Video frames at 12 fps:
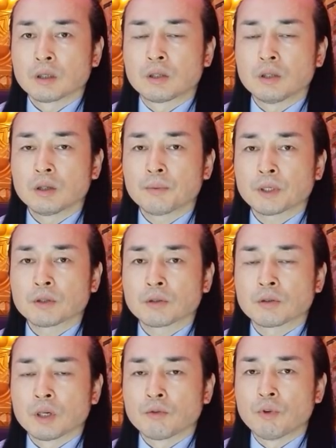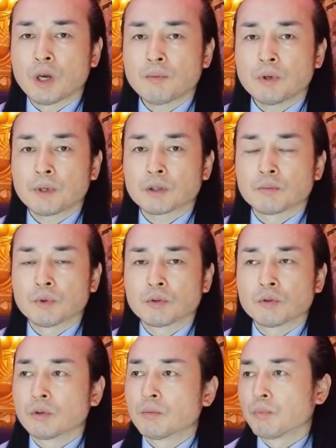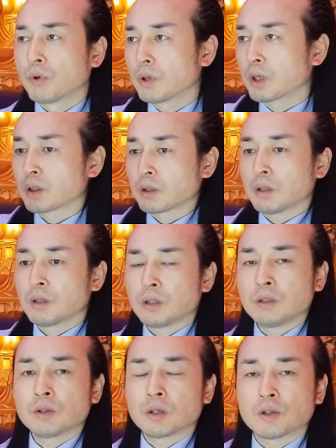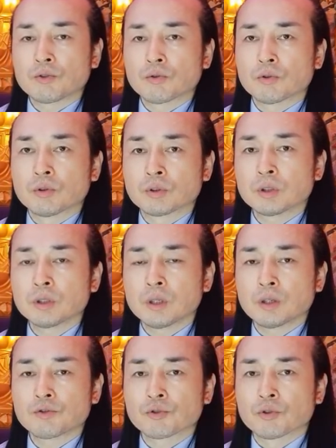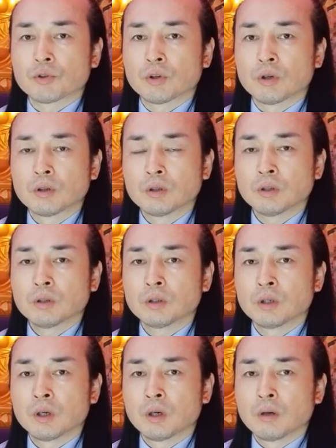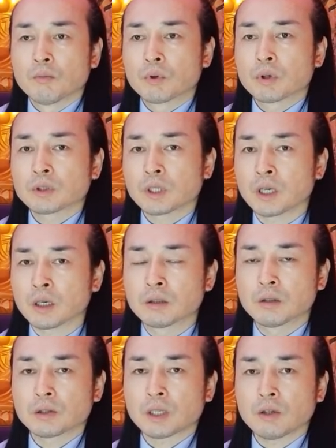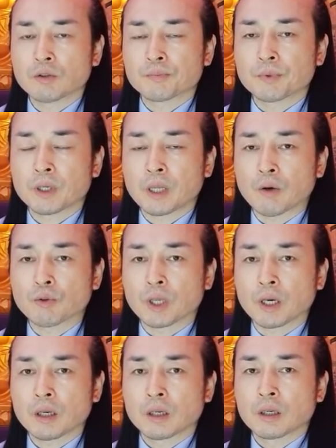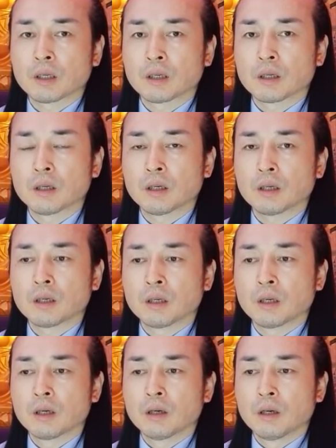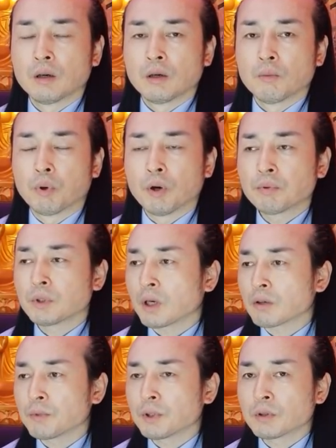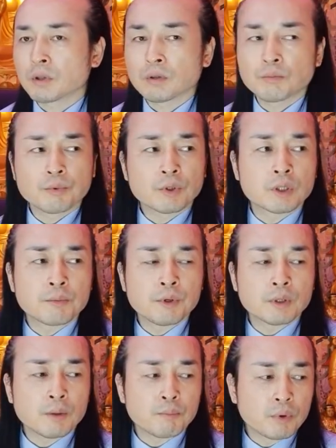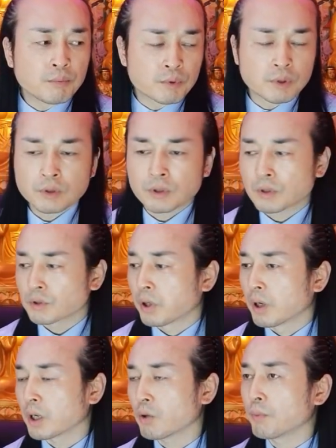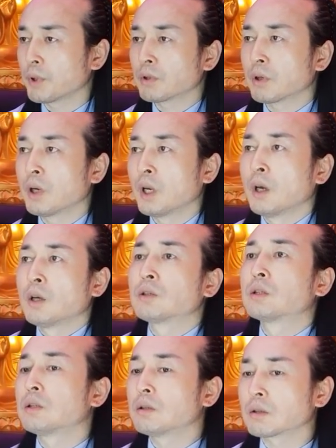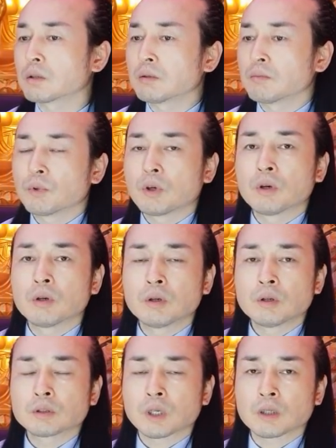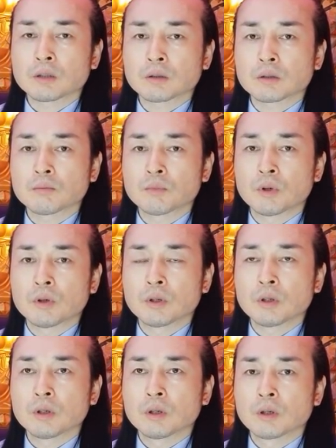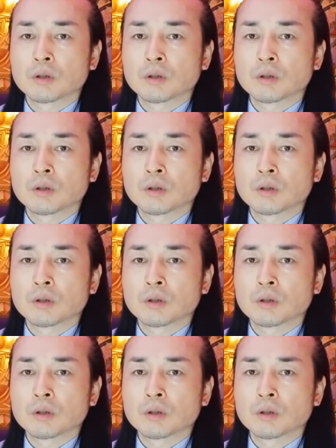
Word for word: 기업에서 뇌물 받아먹고 뭐 이렇게 인정해주고 승인해주고 응? 뭐 그러잖아 그것이 알고 싶다 나오대 응? 법을 다루면서 뭐 김영란법 그런 거는 정해놓으면서 지들은 뭐 어? 자기들은 뭐 어?